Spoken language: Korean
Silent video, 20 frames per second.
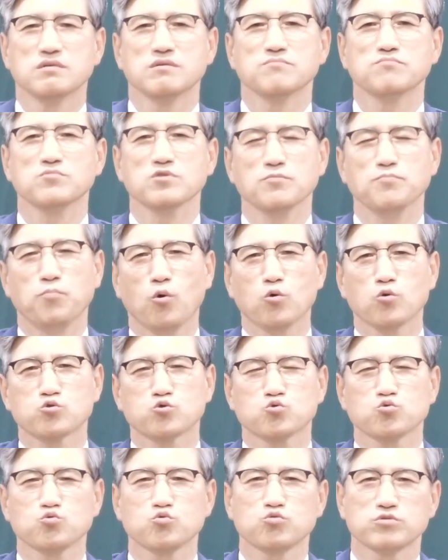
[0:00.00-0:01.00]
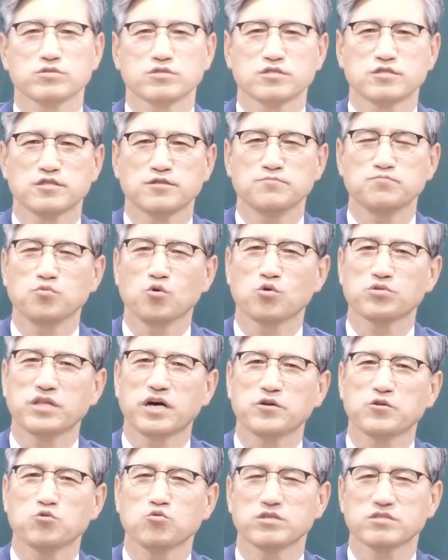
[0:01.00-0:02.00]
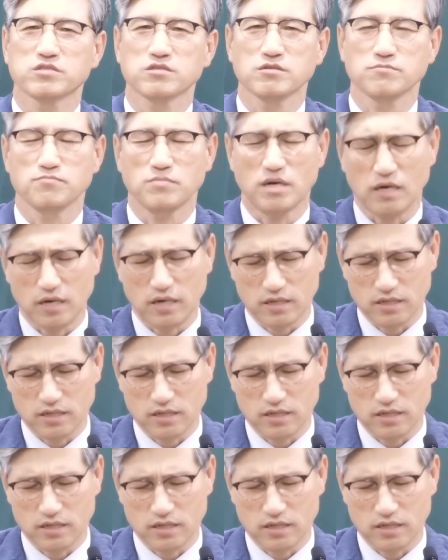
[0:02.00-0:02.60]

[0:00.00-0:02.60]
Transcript: 뭐 보수 진보 나누어서 막